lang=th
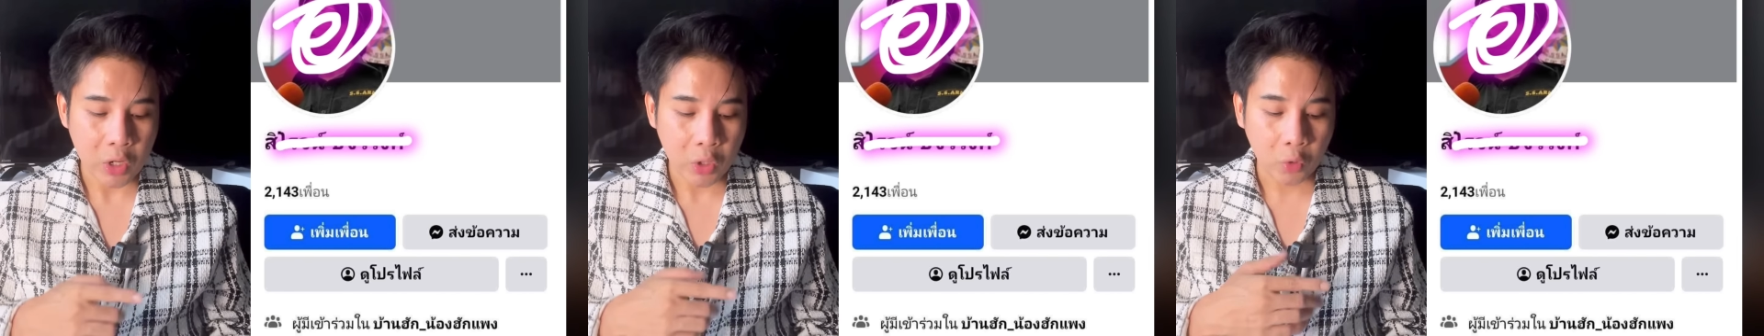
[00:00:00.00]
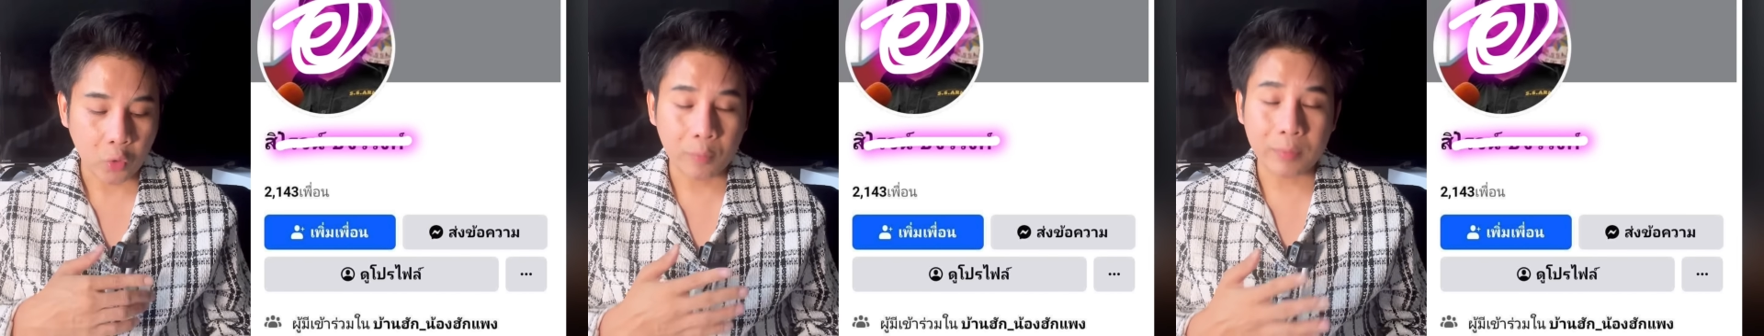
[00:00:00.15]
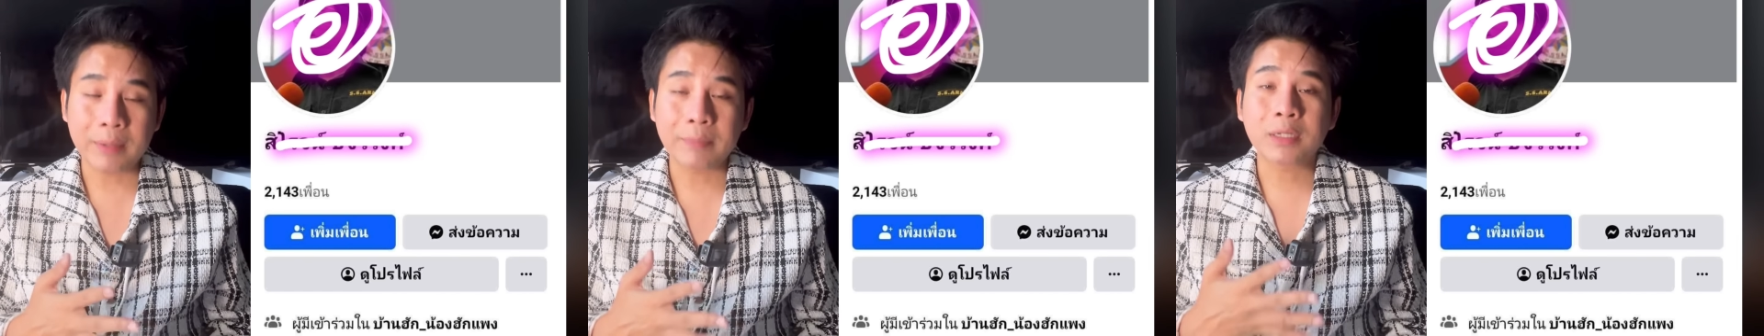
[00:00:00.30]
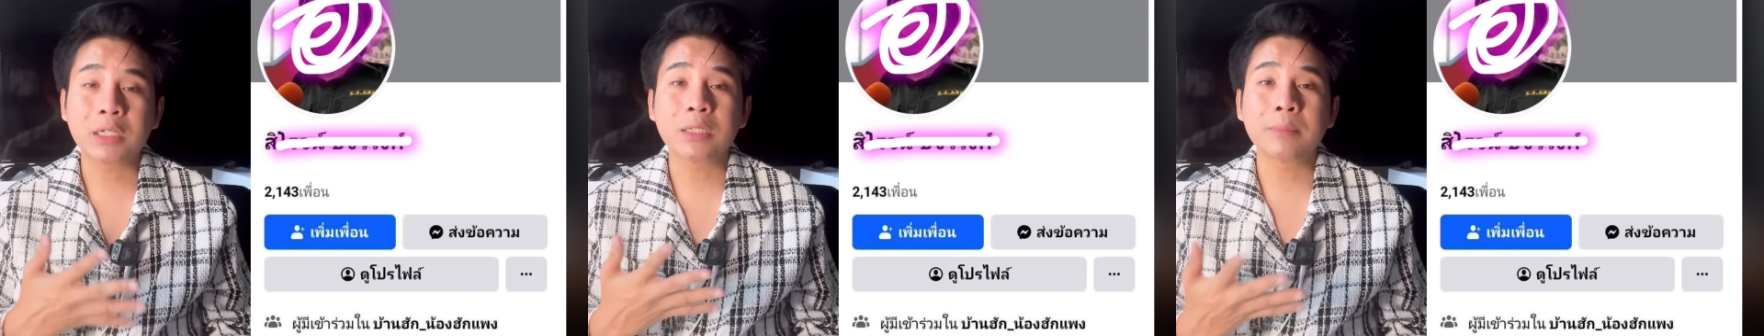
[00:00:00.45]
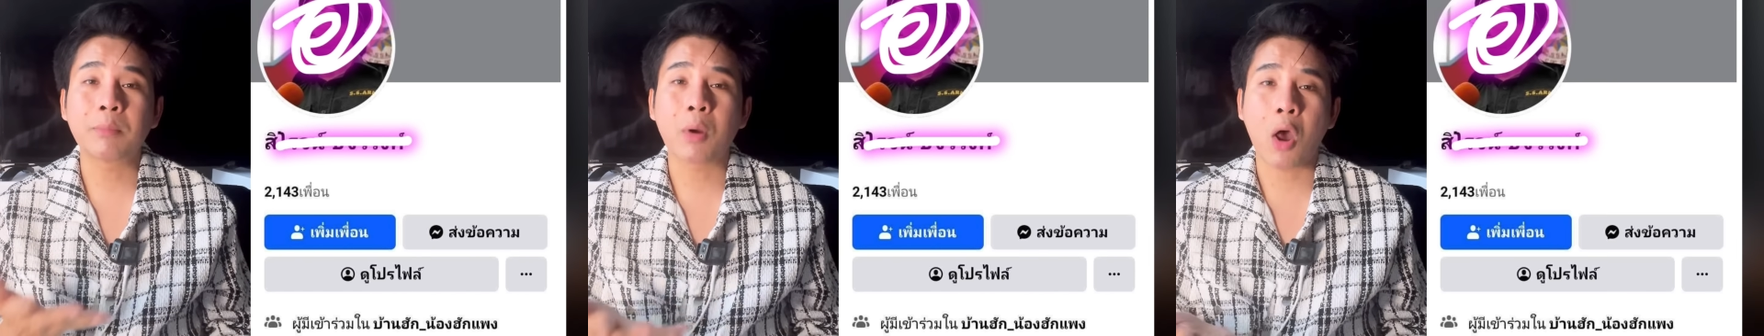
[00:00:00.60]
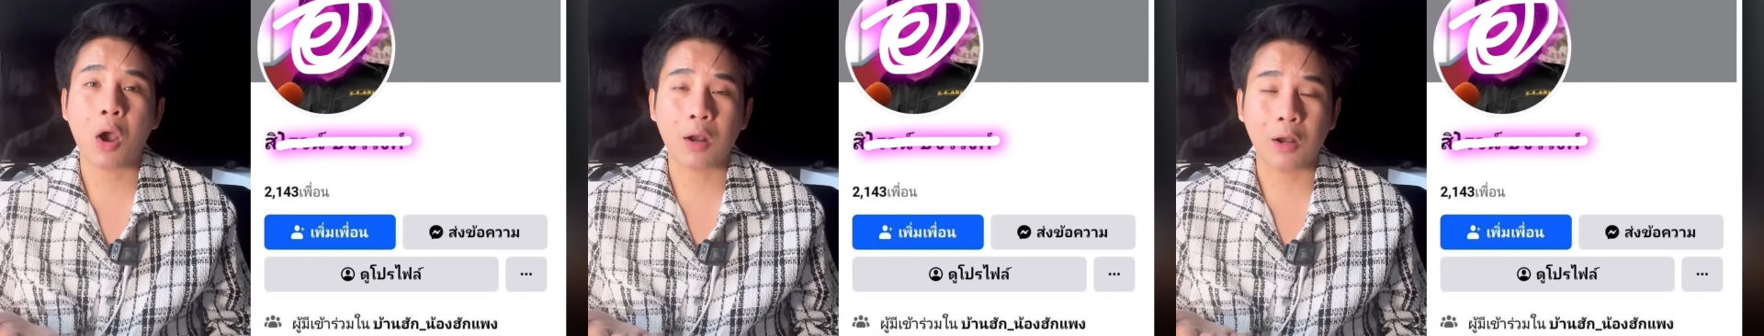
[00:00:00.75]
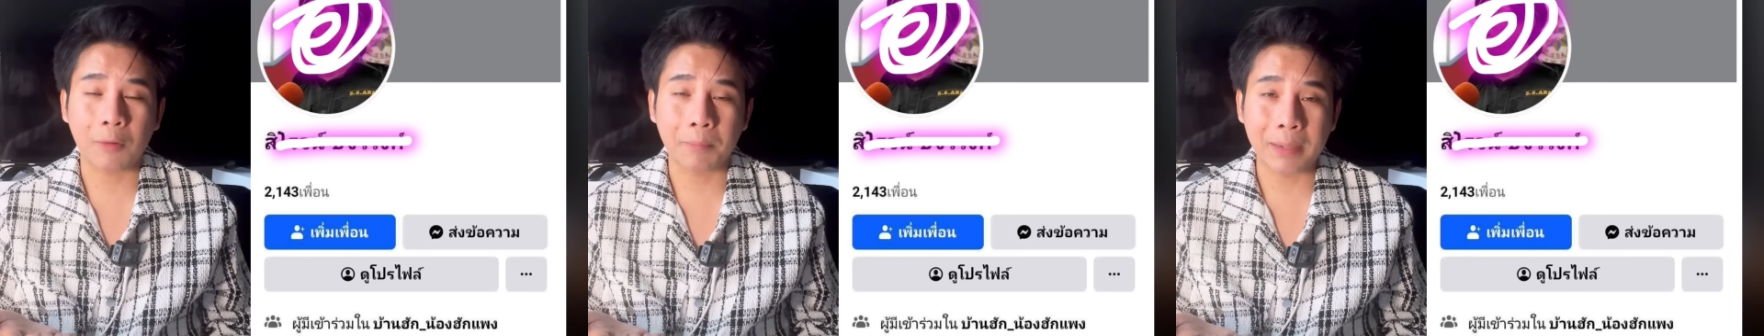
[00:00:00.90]
อุ้มอิมคือบล็
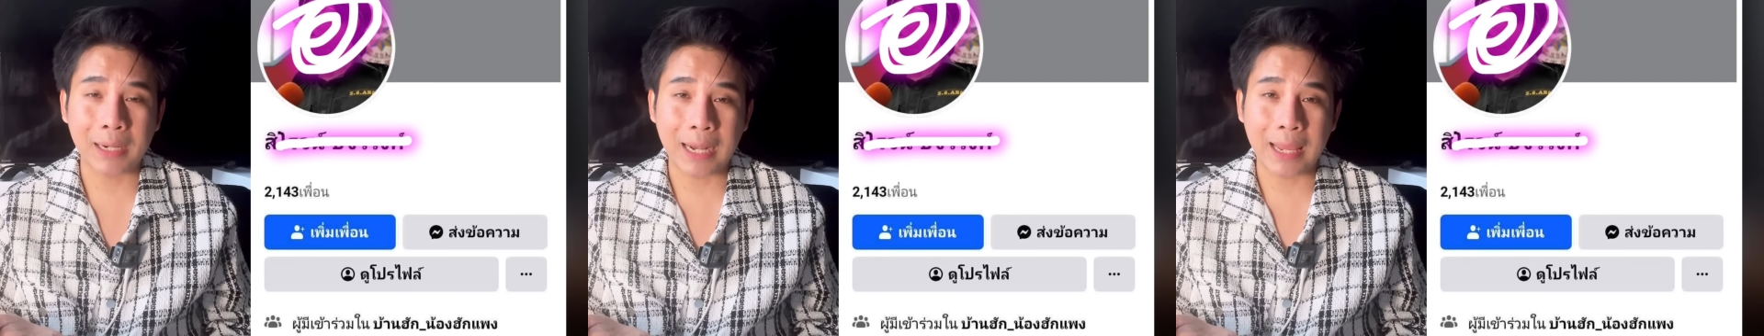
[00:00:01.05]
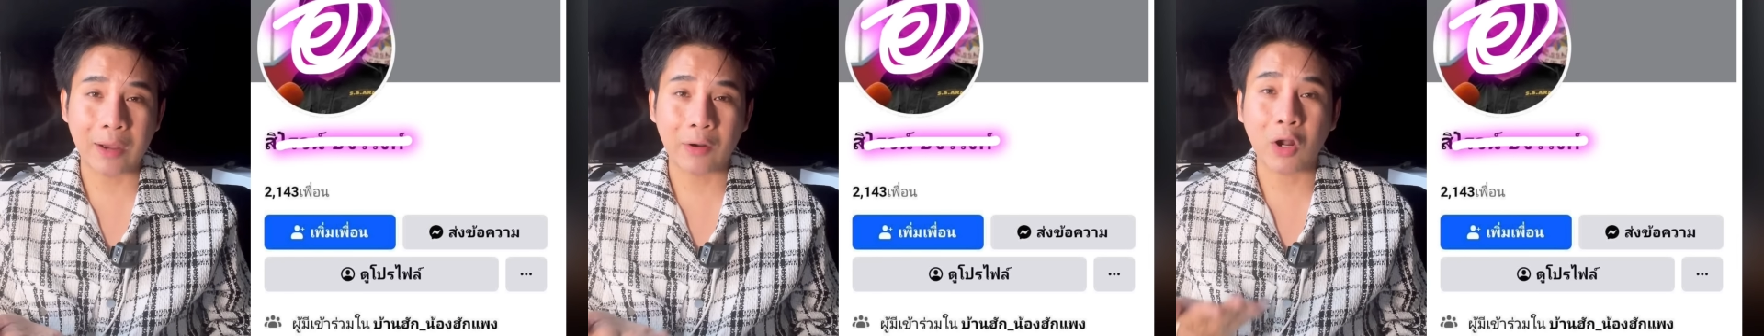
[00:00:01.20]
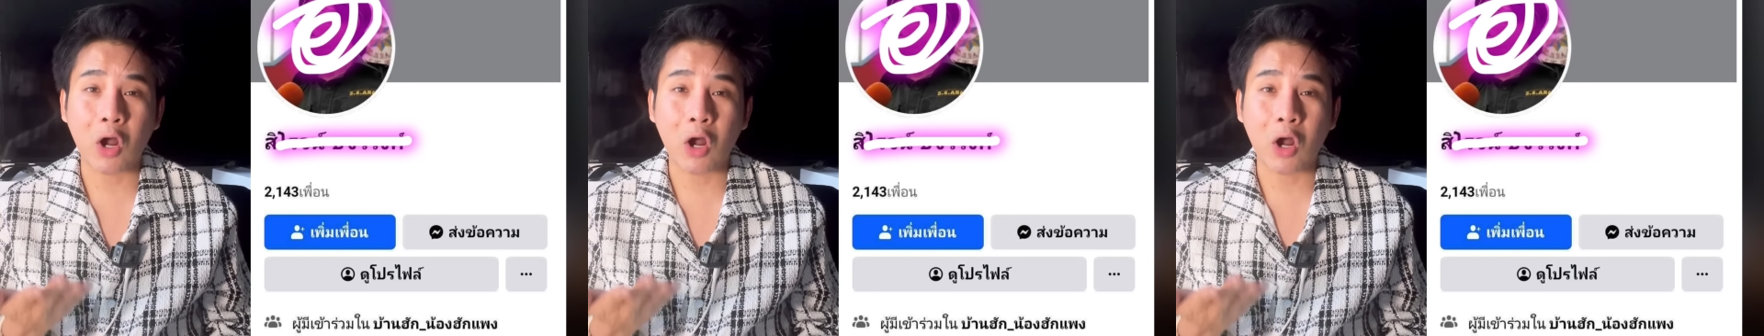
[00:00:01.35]
อกเขาไปแล้ว